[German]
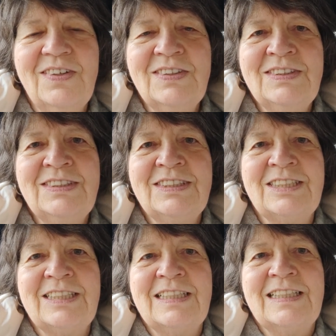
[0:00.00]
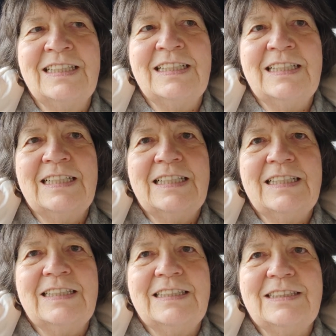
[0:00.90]
Und
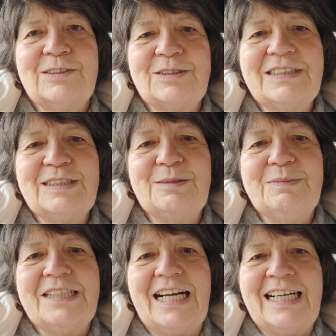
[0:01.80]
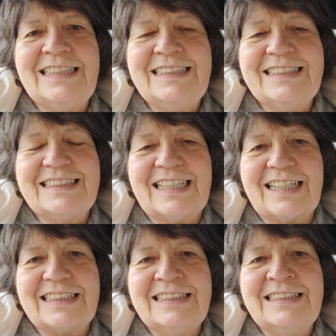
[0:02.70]
so ist es mit allen
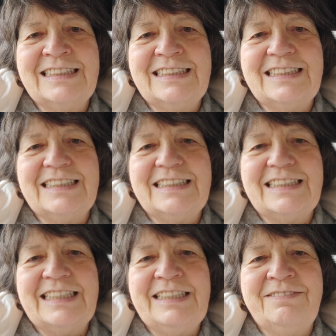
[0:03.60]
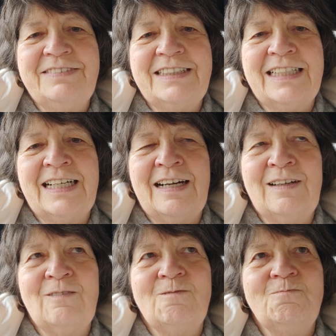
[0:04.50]
Sachen, die
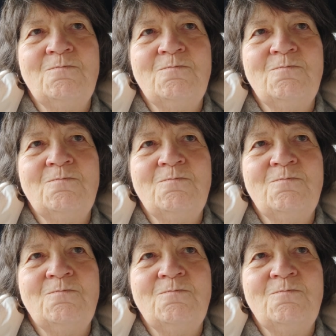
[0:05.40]
wir